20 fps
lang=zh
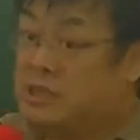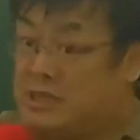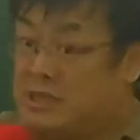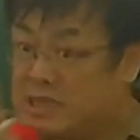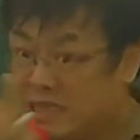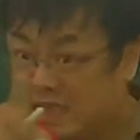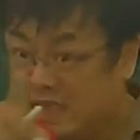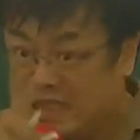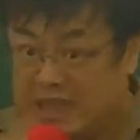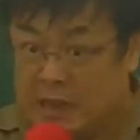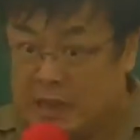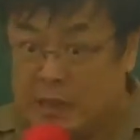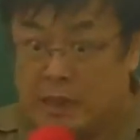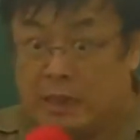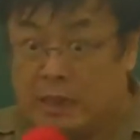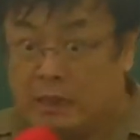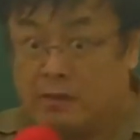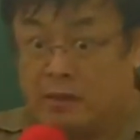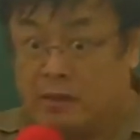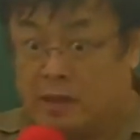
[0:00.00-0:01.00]
字典那
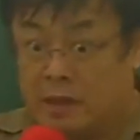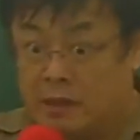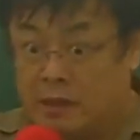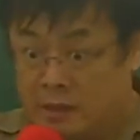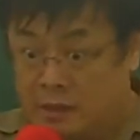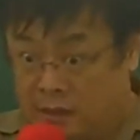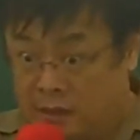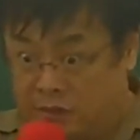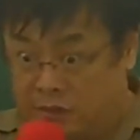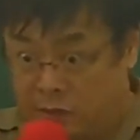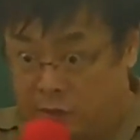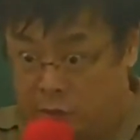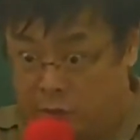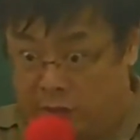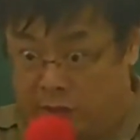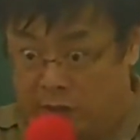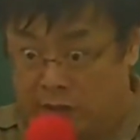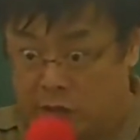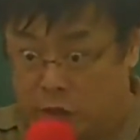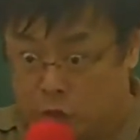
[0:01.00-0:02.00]
个字跟
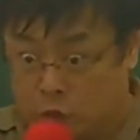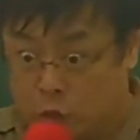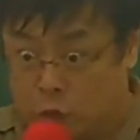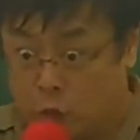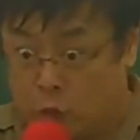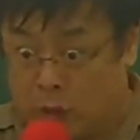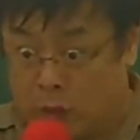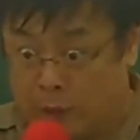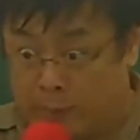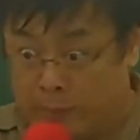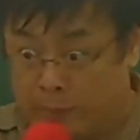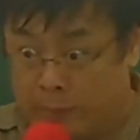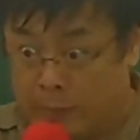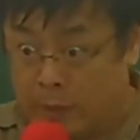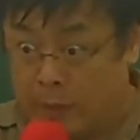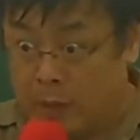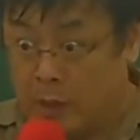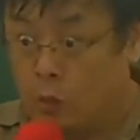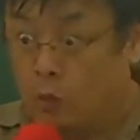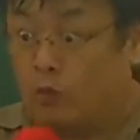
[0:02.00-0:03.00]
dictionary 是说话。
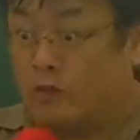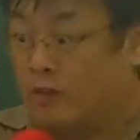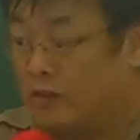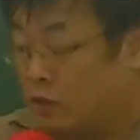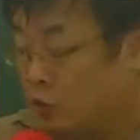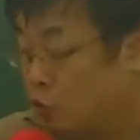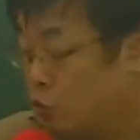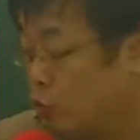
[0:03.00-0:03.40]
或者是